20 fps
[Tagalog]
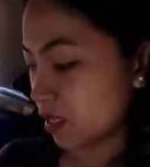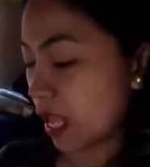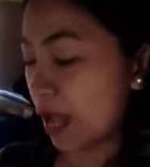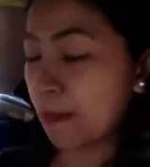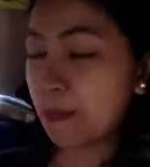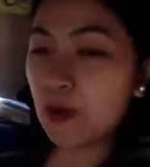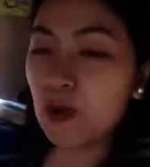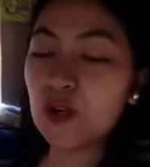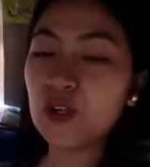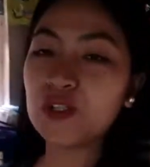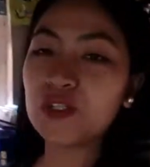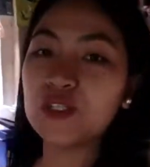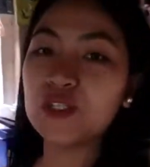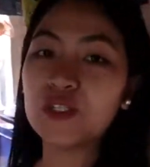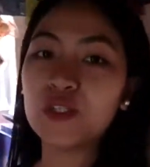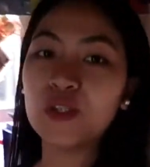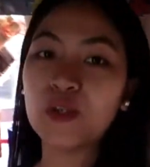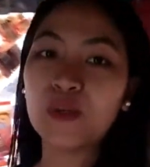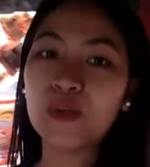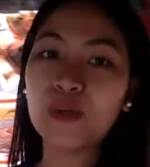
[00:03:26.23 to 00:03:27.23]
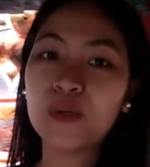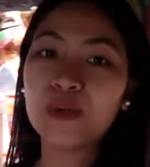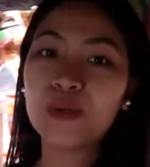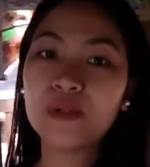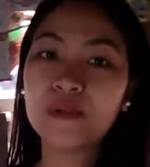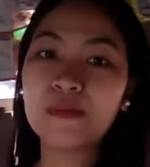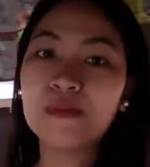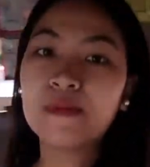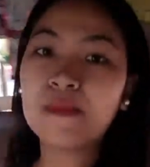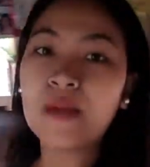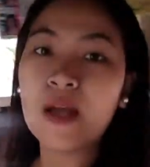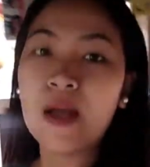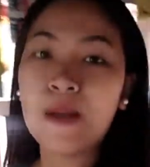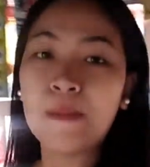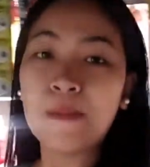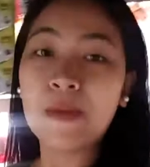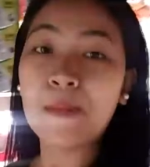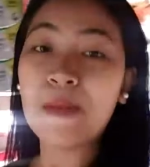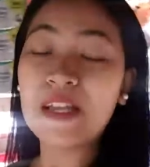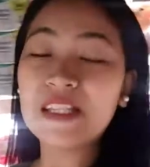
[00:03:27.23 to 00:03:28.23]
Tapos, yung
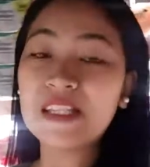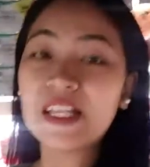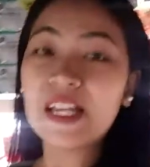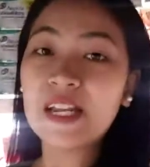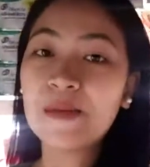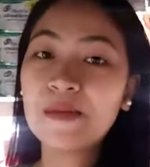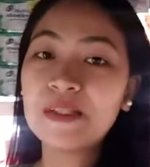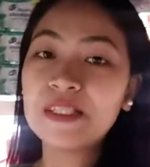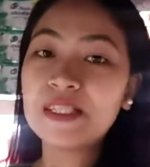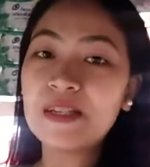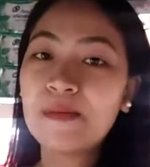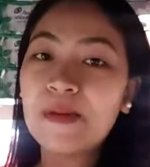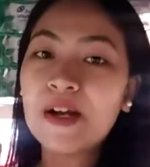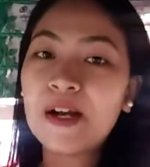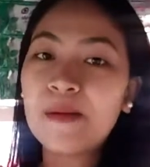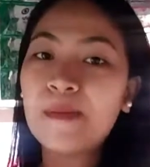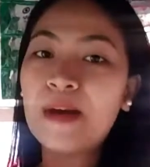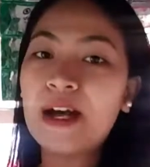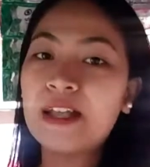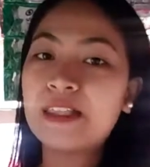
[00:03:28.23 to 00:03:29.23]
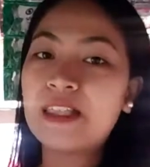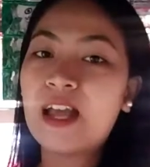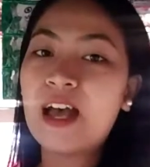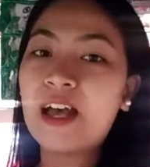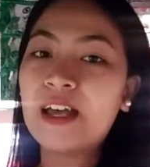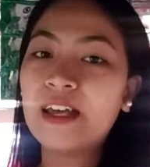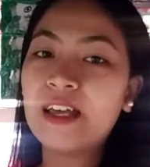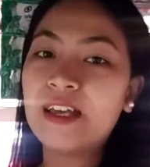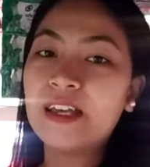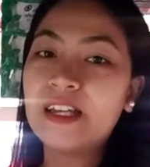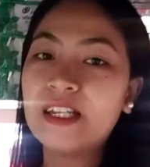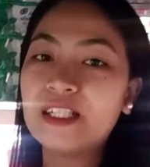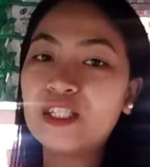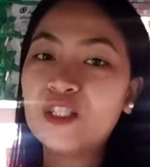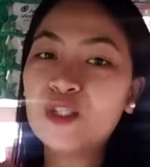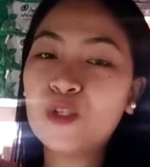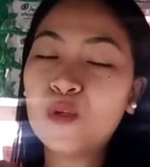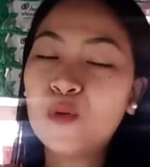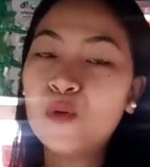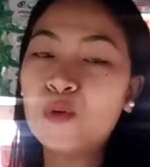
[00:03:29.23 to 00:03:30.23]
mabenta naman sa mga bata
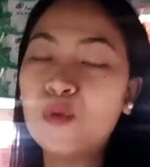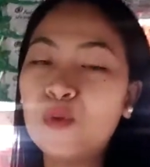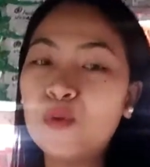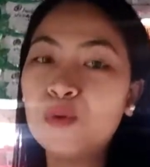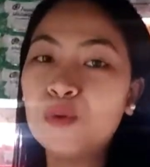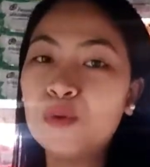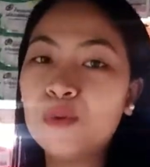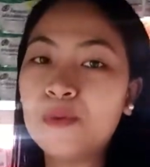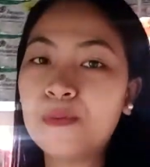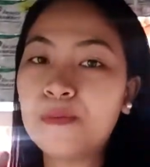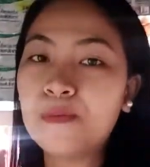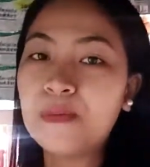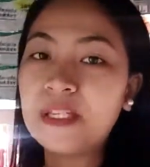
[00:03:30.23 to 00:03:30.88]
is yung